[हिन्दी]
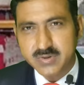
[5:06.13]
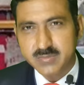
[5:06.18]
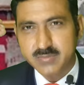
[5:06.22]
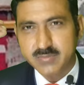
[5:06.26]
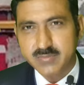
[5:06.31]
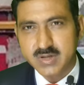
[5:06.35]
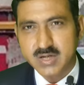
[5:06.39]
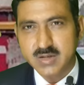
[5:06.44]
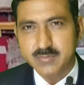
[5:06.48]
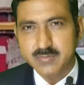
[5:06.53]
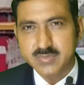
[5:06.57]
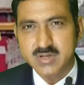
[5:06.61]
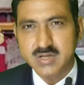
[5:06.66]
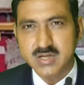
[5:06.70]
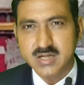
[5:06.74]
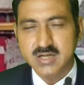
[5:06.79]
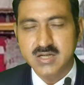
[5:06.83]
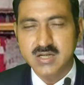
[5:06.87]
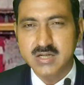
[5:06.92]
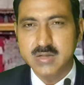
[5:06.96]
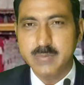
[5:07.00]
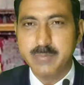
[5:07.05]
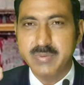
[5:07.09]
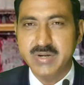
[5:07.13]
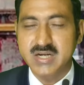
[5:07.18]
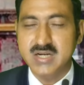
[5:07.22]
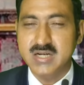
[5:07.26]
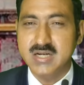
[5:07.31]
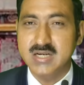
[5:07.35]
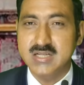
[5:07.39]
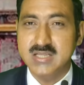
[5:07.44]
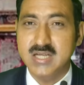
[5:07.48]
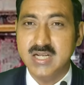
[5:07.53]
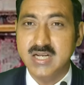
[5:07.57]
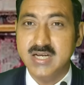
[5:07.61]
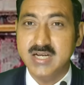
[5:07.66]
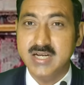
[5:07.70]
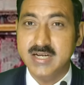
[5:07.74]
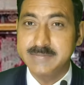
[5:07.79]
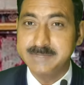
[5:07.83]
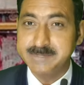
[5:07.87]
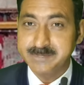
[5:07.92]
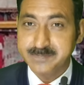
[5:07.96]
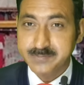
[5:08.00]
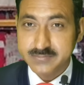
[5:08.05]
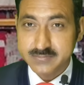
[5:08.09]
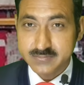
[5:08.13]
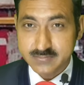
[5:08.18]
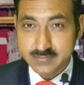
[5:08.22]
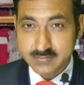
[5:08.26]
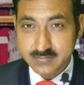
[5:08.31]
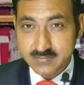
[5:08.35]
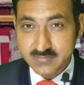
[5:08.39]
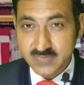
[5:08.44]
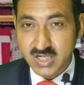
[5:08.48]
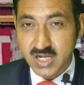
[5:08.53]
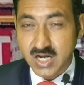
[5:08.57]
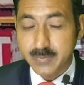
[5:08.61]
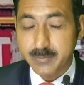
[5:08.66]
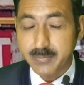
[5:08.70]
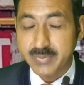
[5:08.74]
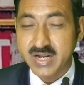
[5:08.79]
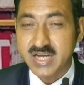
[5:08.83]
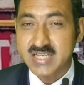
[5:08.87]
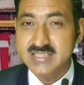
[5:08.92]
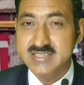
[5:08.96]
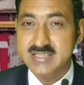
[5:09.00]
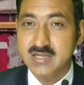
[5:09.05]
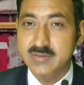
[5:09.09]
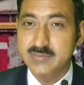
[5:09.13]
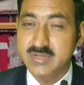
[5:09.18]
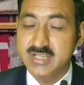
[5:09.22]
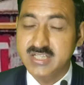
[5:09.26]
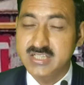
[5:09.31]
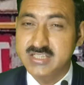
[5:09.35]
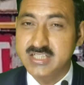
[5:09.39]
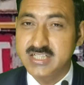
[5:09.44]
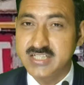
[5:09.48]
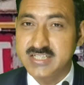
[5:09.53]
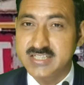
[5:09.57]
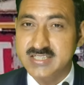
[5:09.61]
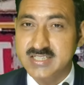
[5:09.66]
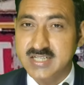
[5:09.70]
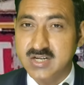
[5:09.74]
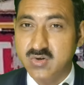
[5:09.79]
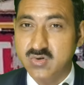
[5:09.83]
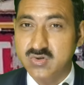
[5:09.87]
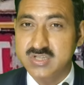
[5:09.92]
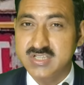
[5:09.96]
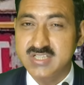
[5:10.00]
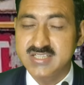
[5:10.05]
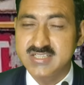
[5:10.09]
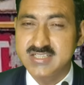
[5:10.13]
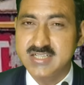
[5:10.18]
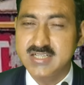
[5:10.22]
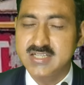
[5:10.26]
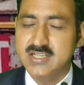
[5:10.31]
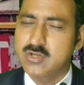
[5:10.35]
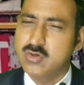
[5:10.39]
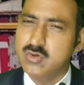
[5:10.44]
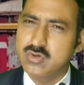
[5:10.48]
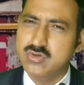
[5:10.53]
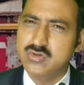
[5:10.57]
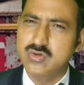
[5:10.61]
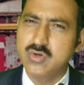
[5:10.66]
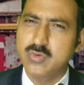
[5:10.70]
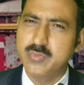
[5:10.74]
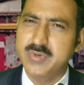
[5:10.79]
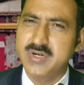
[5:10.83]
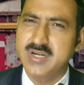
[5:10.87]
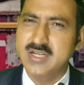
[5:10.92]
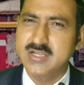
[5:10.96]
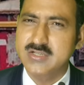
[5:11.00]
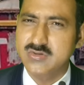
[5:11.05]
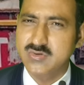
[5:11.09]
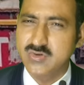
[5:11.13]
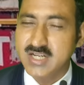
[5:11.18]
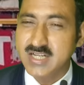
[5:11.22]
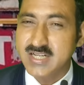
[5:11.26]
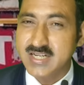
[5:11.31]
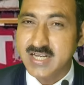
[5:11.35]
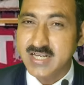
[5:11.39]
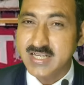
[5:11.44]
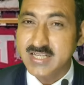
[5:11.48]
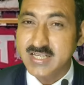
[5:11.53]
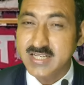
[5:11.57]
पे मतलब इम्पैक्ट करता रहेगा आप प्राइस कम कीजिए डिस्काउंट दीजिए क्योंकि उसको प्रोडक्ट तो लेना